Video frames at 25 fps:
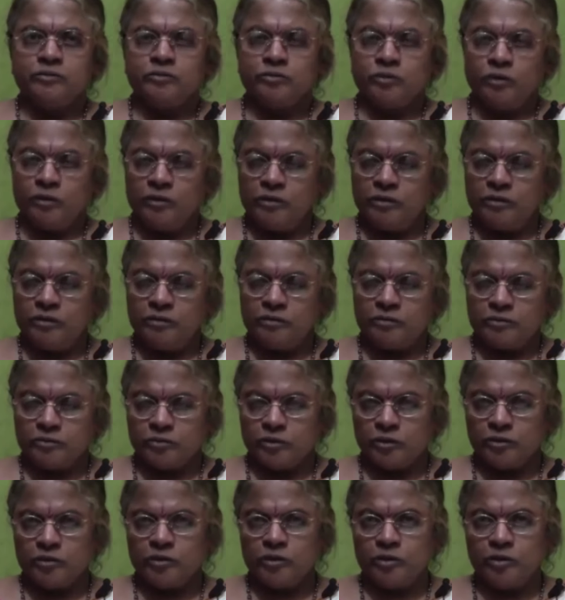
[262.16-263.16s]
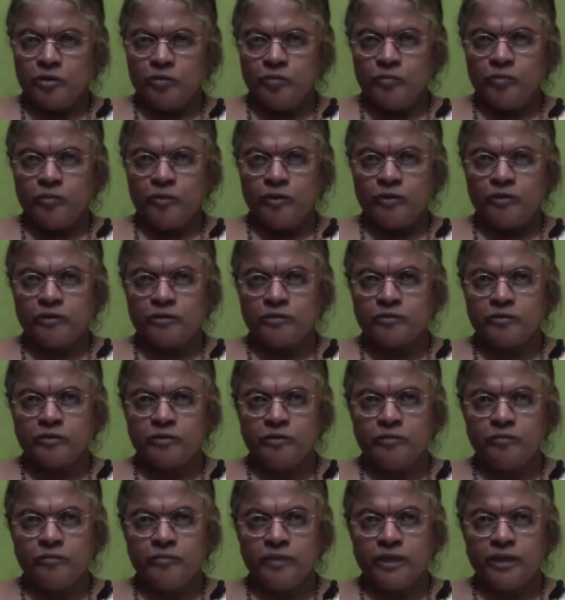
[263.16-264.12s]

சொல் சொற்கும் பொருட்கும்